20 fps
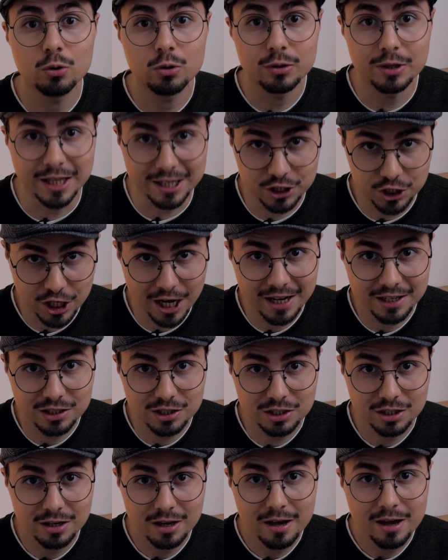
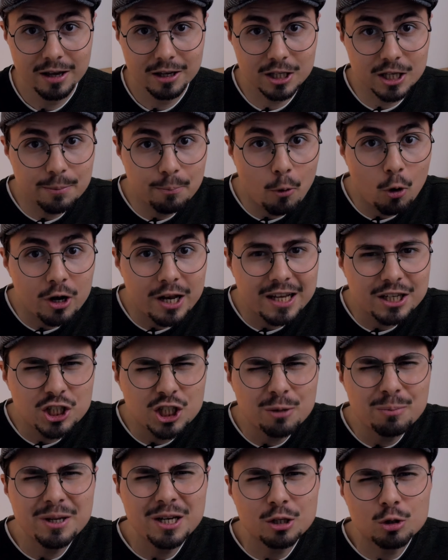«Начать» не более
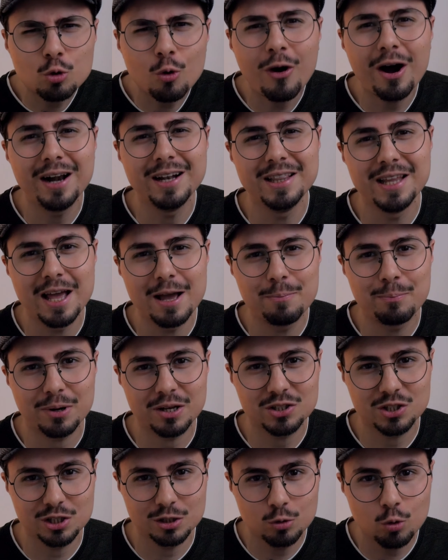чем ритуальная
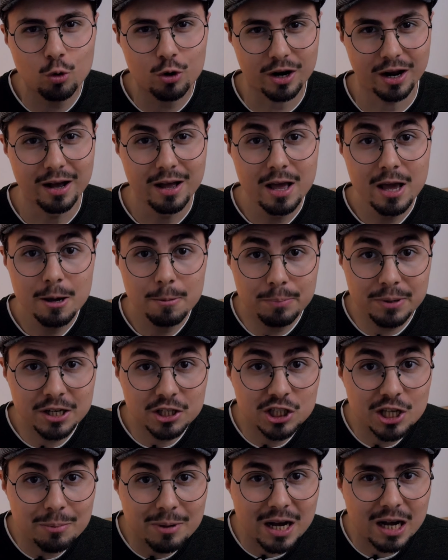процедура перед тем,